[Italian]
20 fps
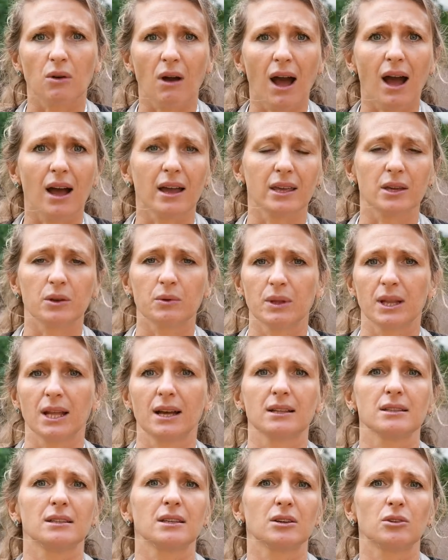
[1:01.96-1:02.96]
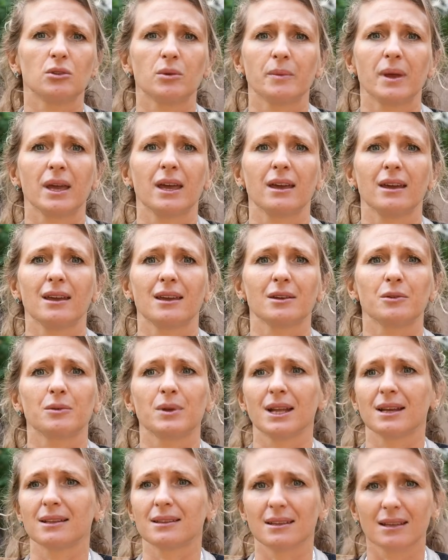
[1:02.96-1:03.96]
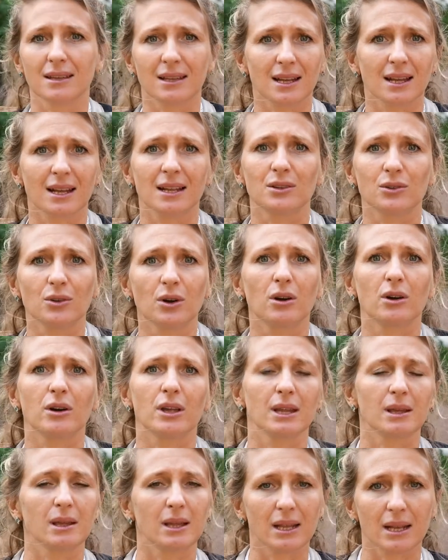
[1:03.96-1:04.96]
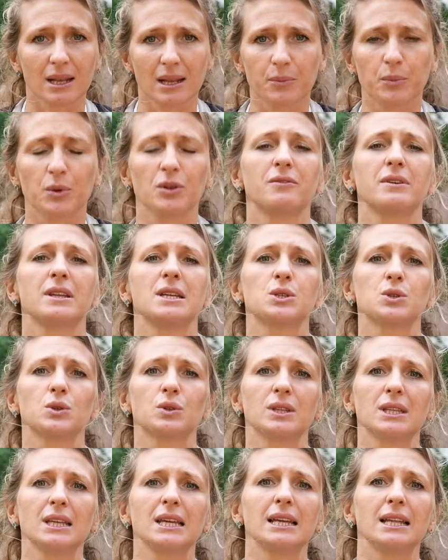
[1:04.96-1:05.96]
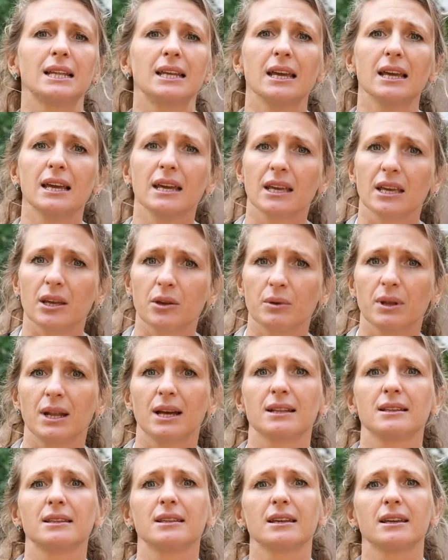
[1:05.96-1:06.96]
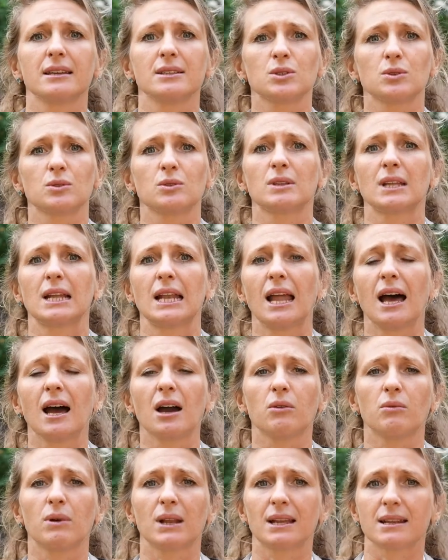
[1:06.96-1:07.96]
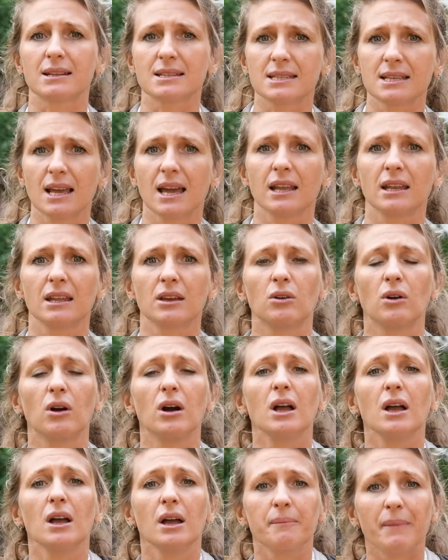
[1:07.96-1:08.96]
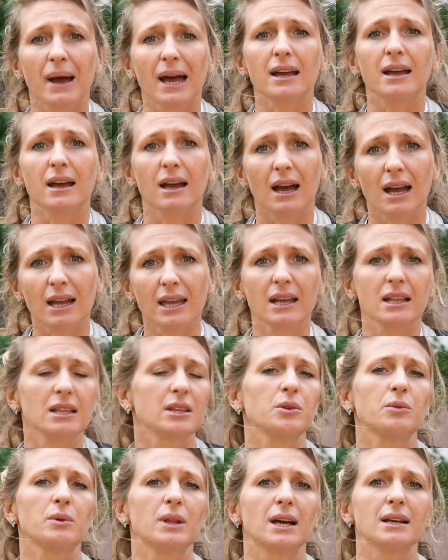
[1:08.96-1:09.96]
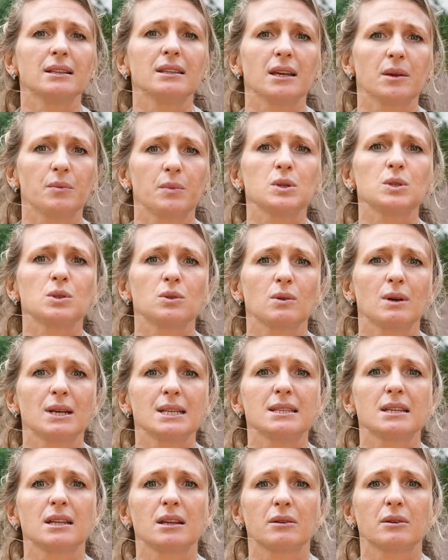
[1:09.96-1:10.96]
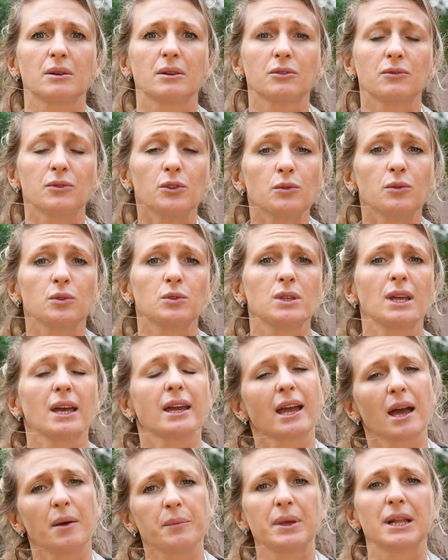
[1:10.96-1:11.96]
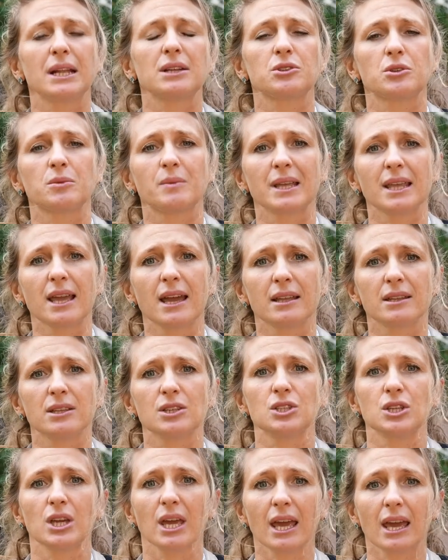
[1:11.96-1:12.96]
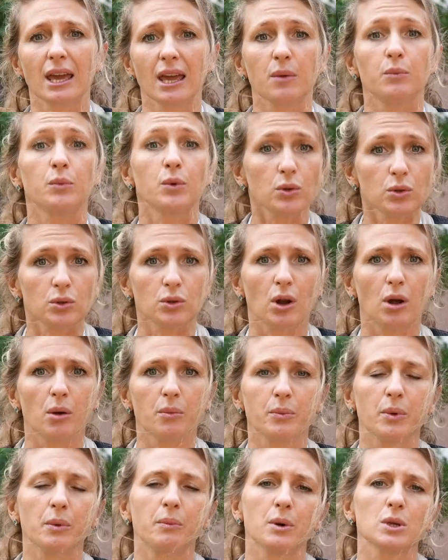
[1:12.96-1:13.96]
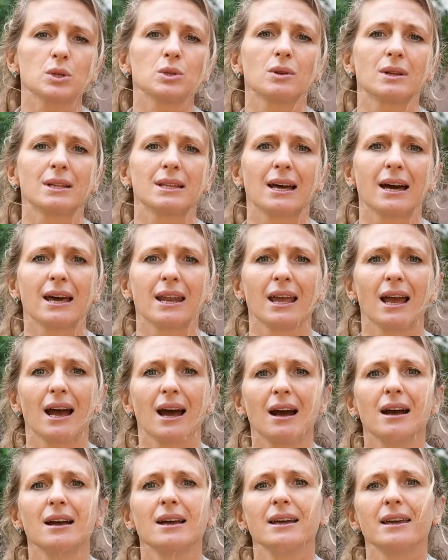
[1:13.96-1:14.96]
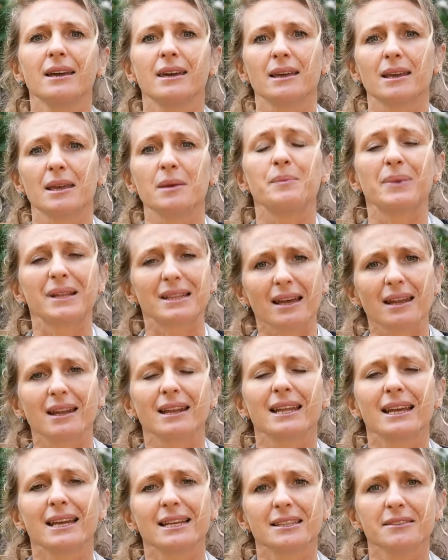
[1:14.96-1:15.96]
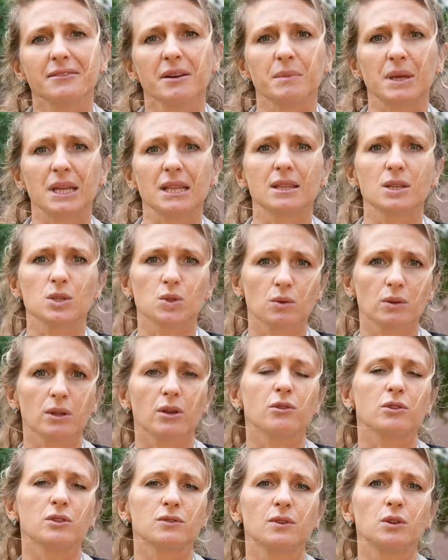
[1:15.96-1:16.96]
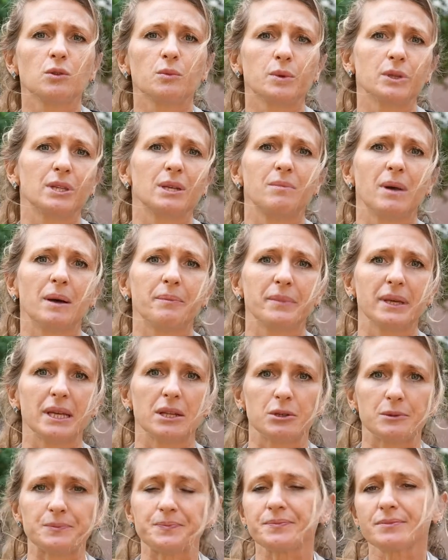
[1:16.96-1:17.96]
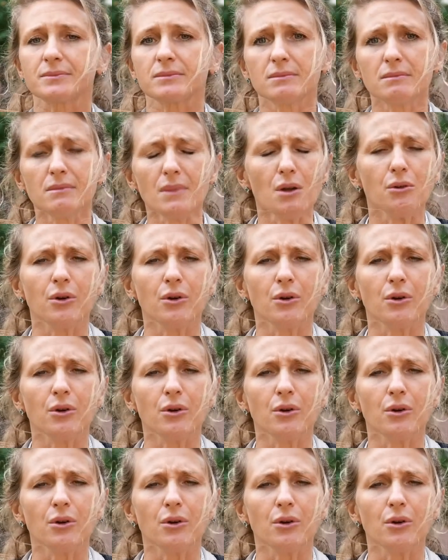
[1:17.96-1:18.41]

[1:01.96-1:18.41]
a inquinanti come eh, inquinanti inquinanti inalatori, le polveri sottili, inquinanti che sono nell'acqua, l'arsenico, ma eh, anche agli inquinanti che possono essere eh, dovuti ai campi elettromagnetici e che purtroppo possono andare a eh, impattare negativamente sul neurosviluppo del bambino.